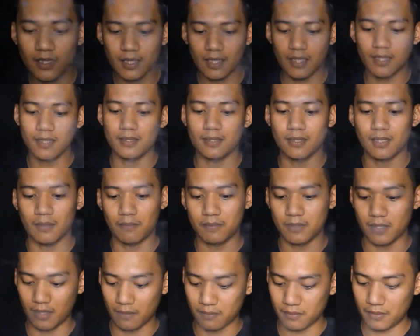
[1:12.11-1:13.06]
Ah, sarap,
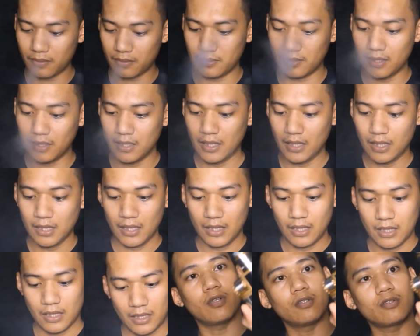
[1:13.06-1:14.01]
sarap.
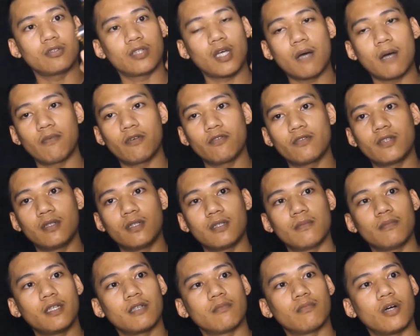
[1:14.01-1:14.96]
On top of the
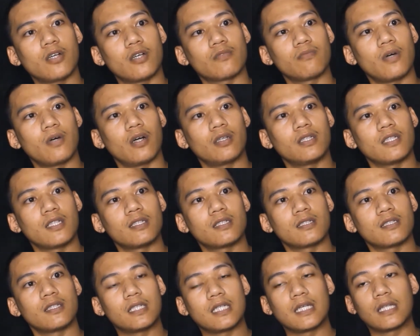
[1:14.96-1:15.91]
Big Boss mod
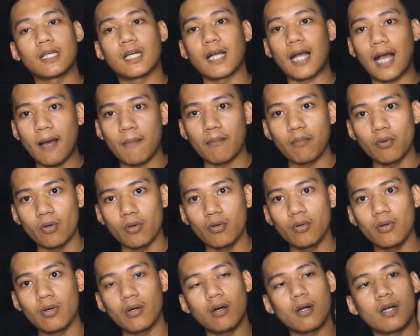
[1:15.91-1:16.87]
is the Il
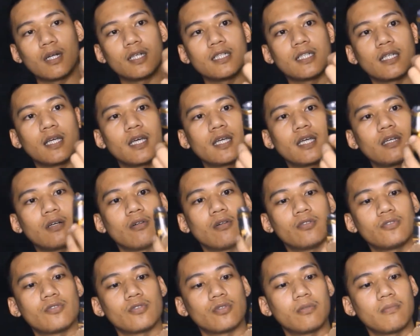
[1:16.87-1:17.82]
Capo RDA
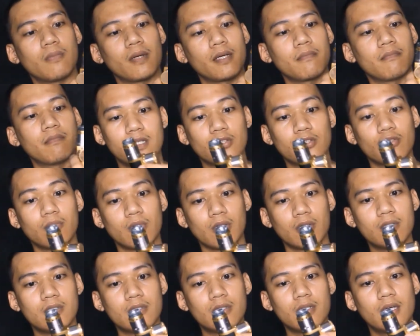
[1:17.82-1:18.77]
also by Zito
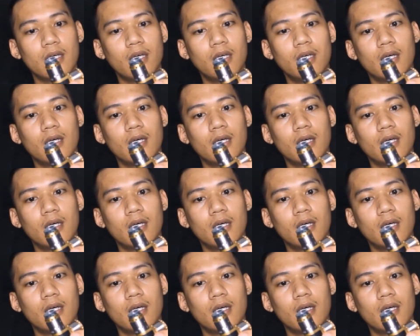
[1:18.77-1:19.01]
Mods.